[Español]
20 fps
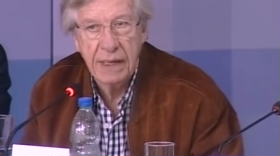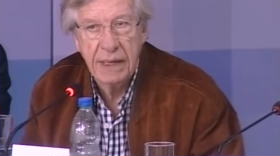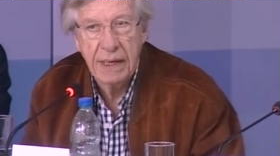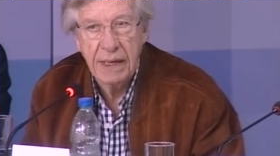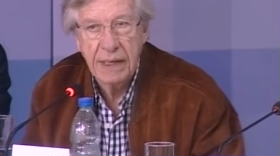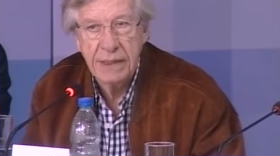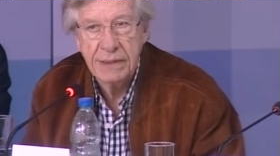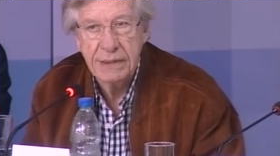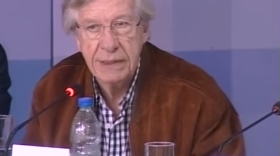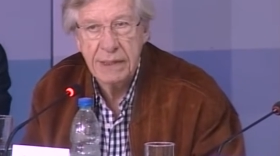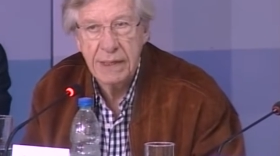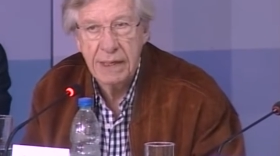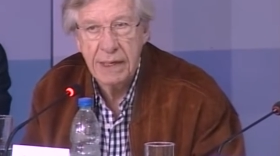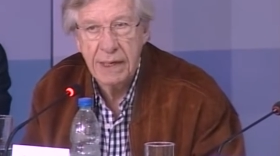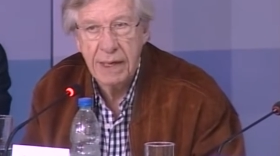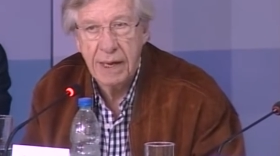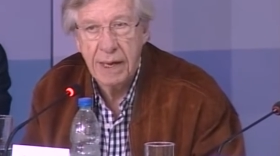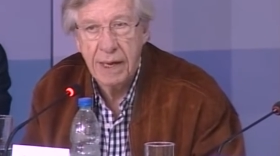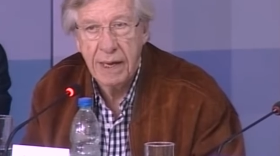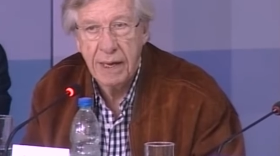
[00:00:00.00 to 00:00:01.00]
que es
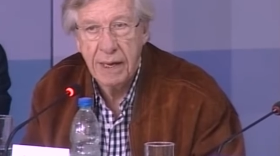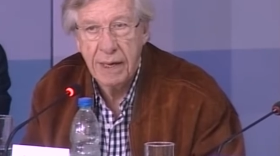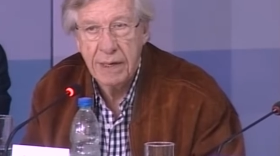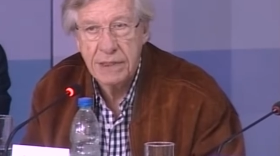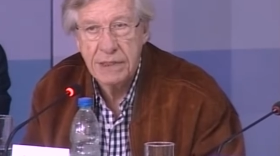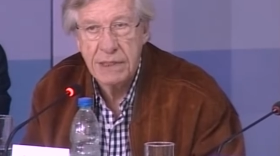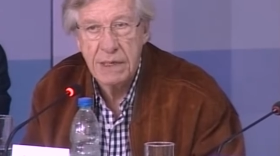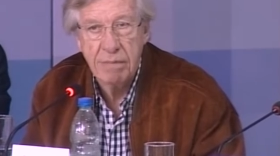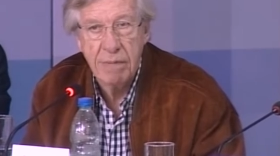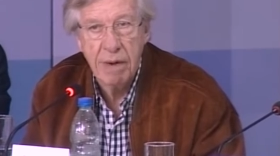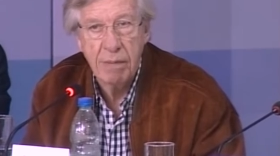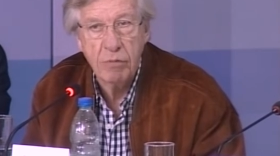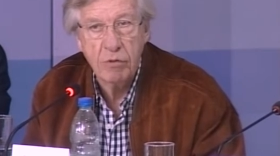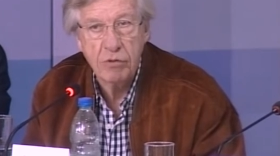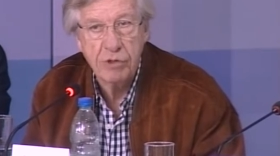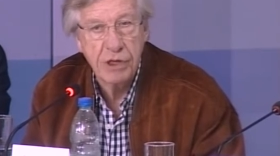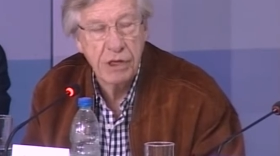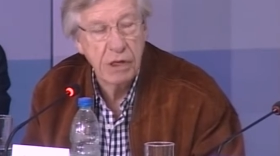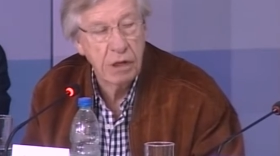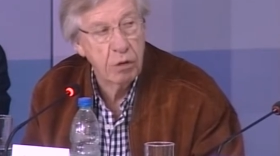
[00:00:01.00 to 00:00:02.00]
el que
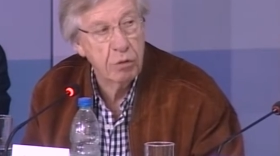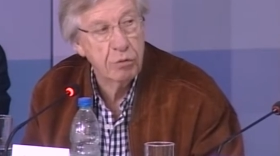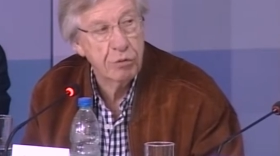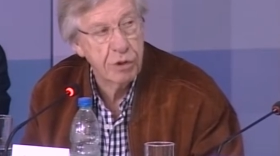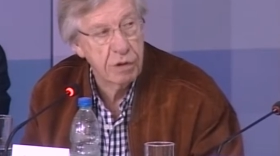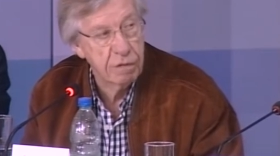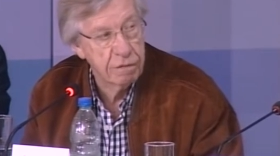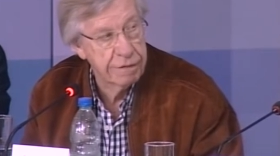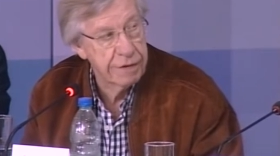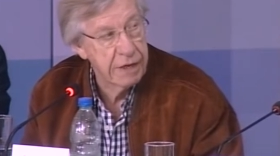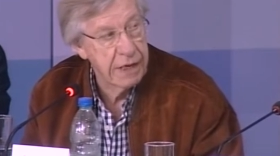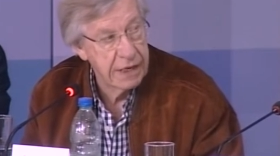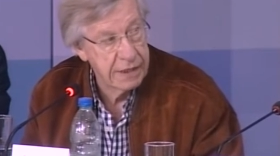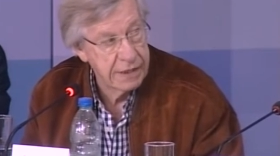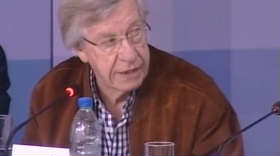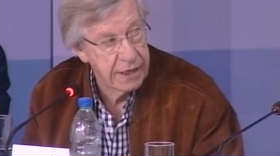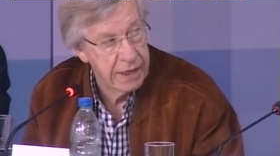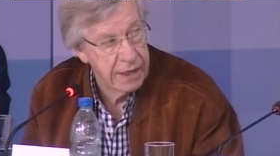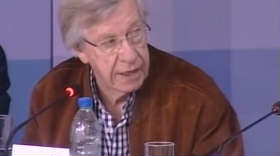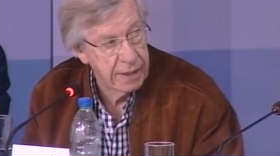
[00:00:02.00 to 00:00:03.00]
llamamos inclusión
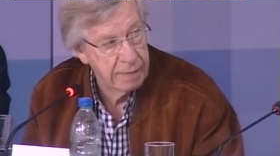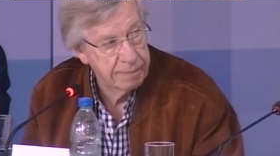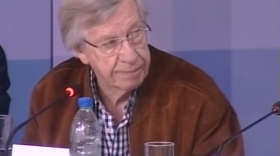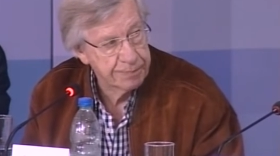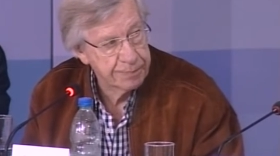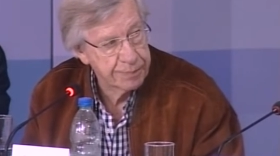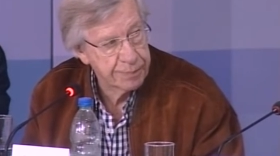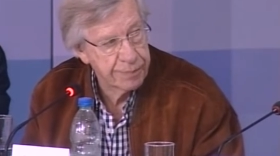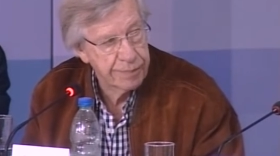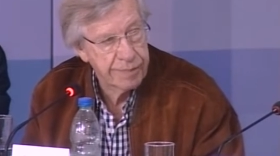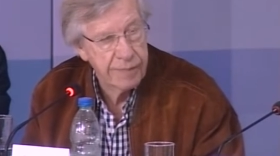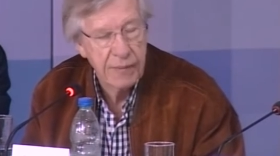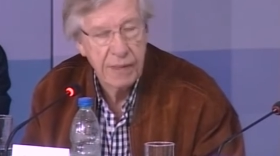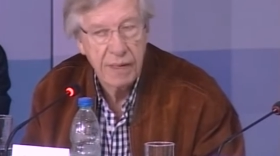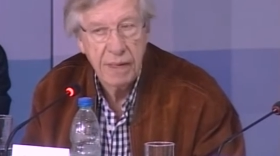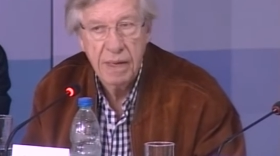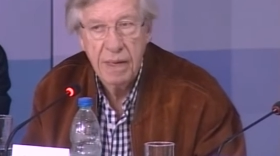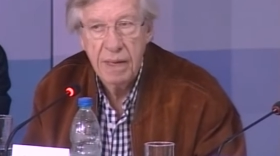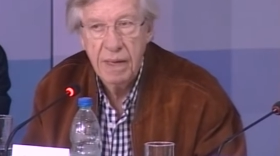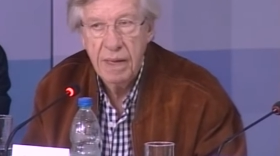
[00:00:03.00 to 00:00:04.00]
financiera.
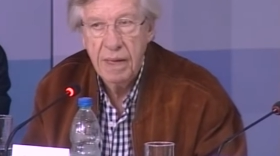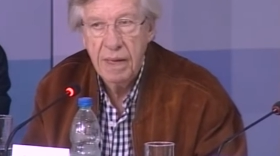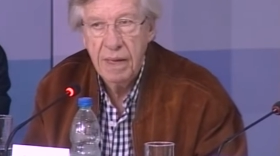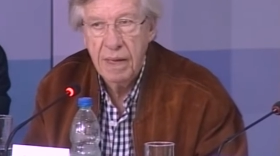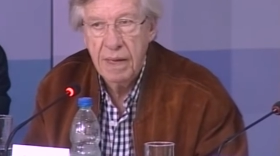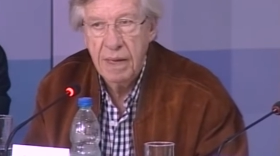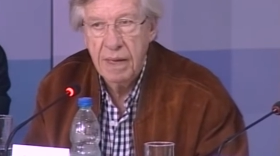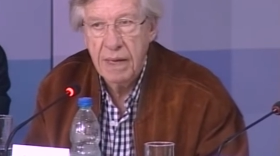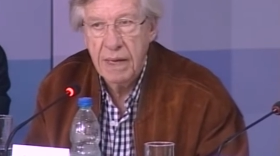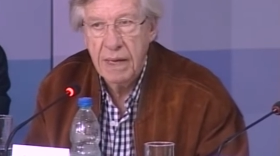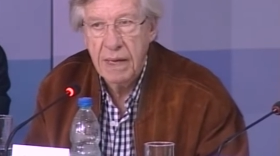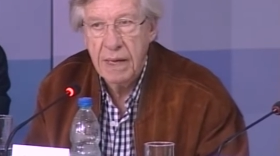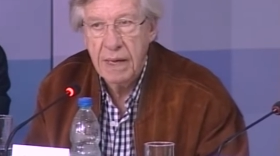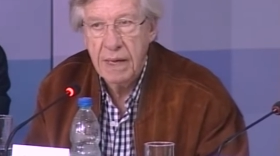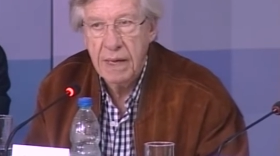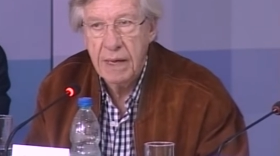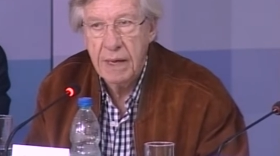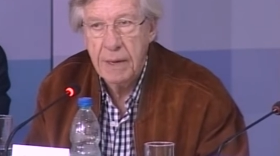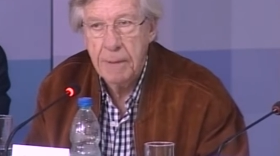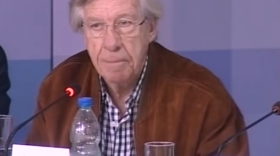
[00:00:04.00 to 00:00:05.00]

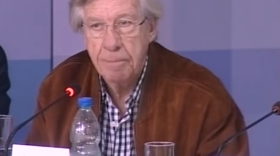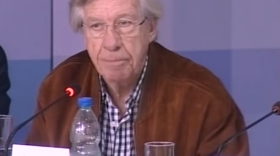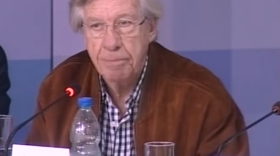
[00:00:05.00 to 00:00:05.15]
Y